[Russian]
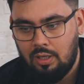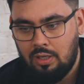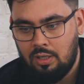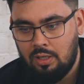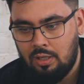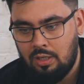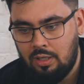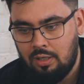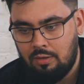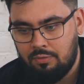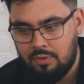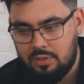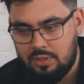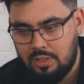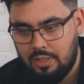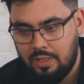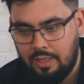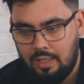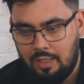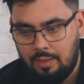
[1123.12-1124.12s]
э,
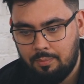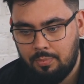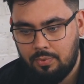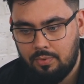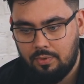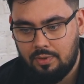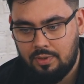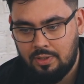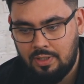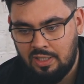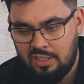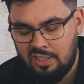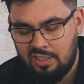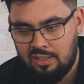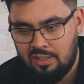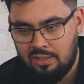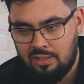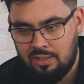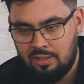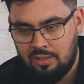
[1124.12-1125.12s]
WhatsHelp,
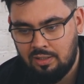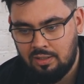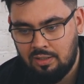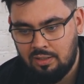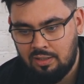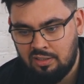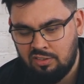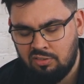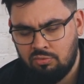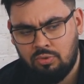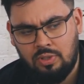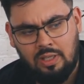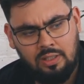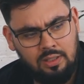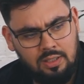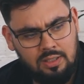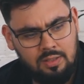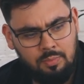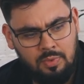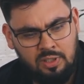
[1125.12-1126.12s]
я, э, ну,
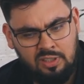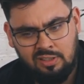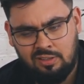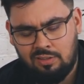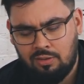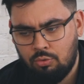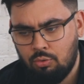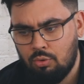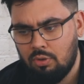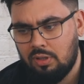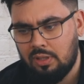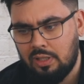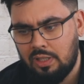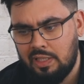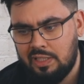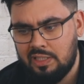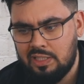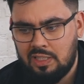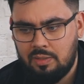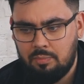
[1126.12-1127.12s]
Яндекс Метрика, Google
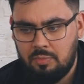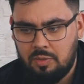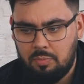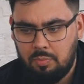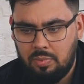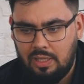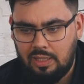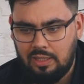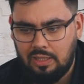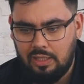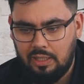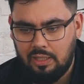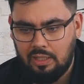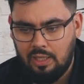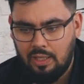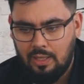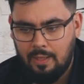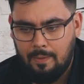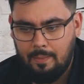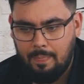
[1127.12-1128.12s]
Аналитика бесплатная,
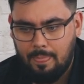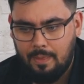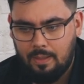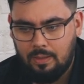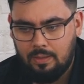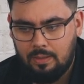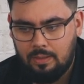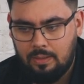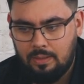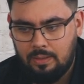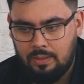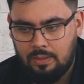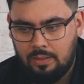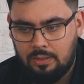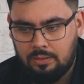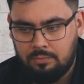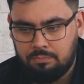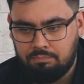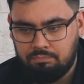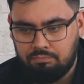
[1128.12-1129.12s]

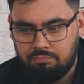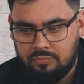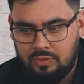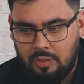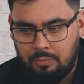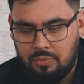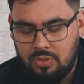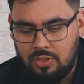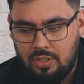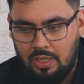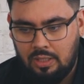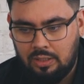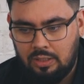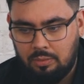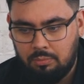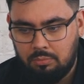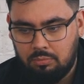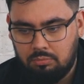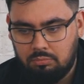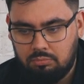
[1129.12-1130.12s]
там, не знаю,
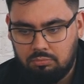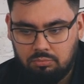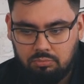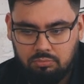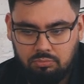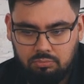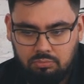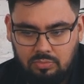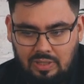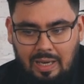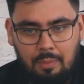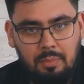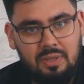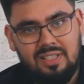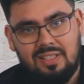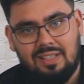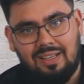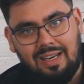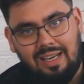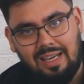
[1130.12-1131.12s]
там, AMA
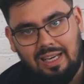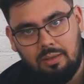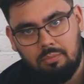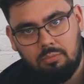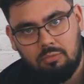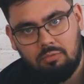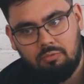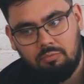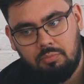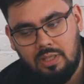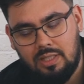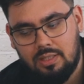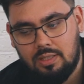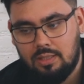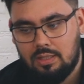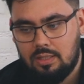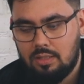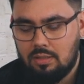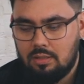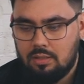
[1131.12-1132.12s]
CRM эм в
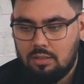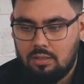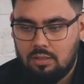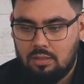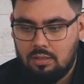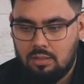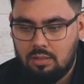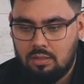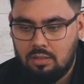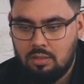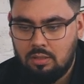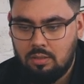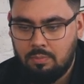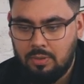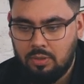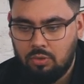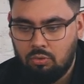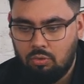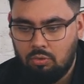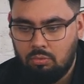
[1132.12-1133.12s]
месяц,
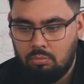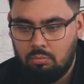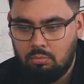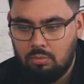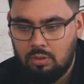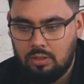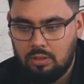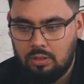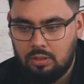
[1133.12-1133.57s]
потом